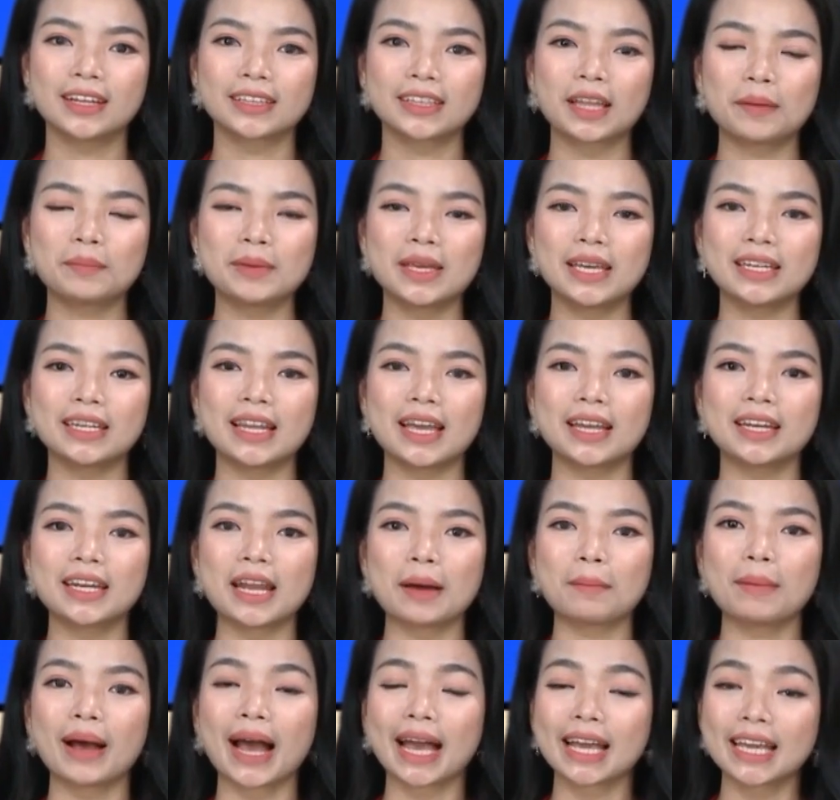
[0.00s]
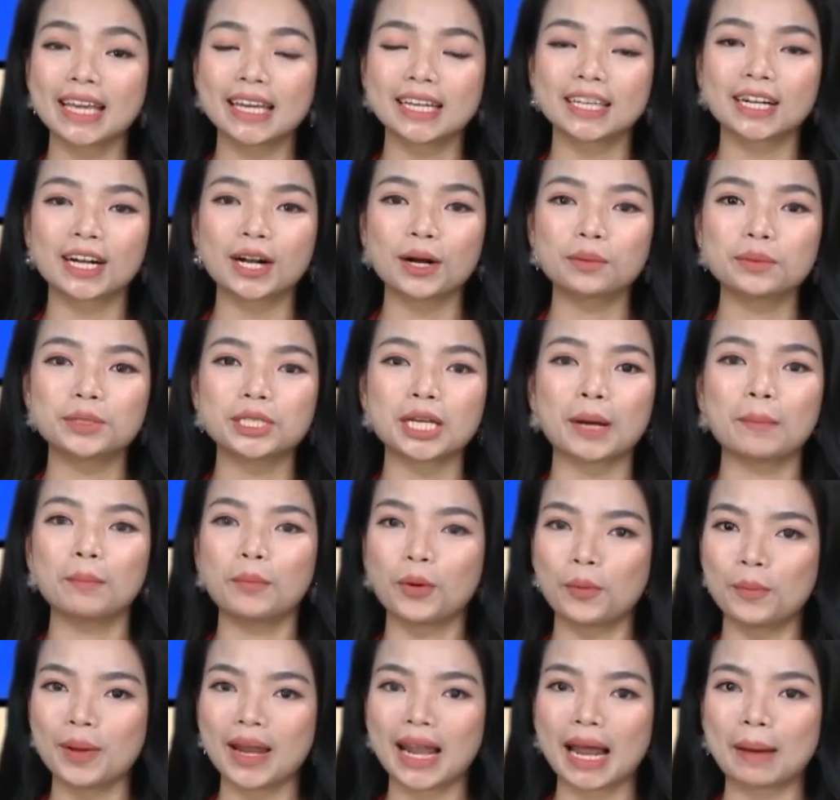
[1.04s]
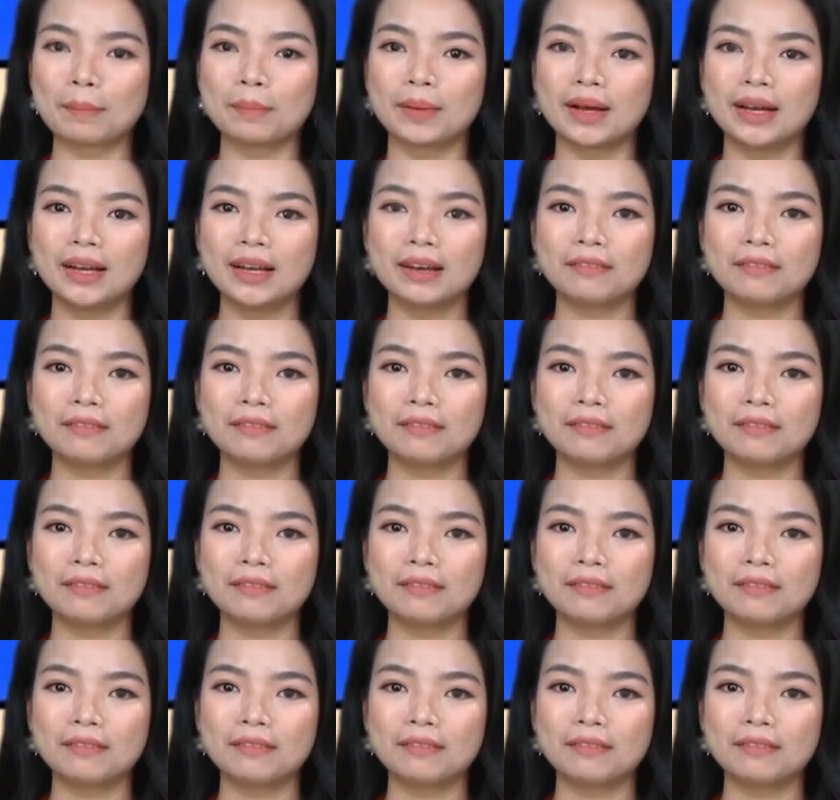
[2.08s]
tầm nhìn đến năm 2045